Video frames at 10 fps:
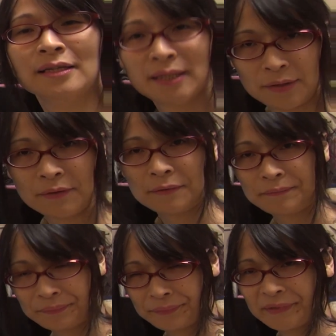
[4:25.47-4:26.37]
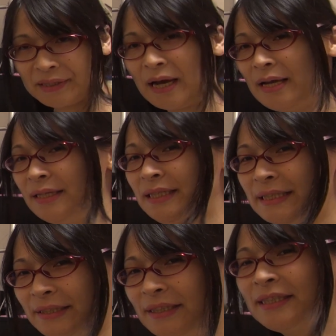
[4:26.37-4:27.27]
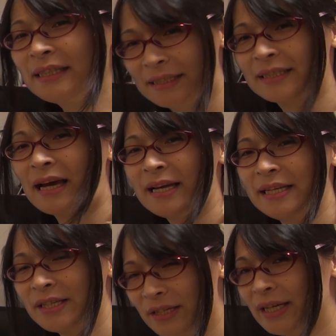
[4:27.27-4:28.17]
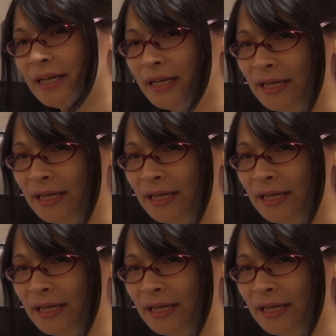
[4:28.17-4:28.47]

ですけど使いにくいっちゃ使いにくい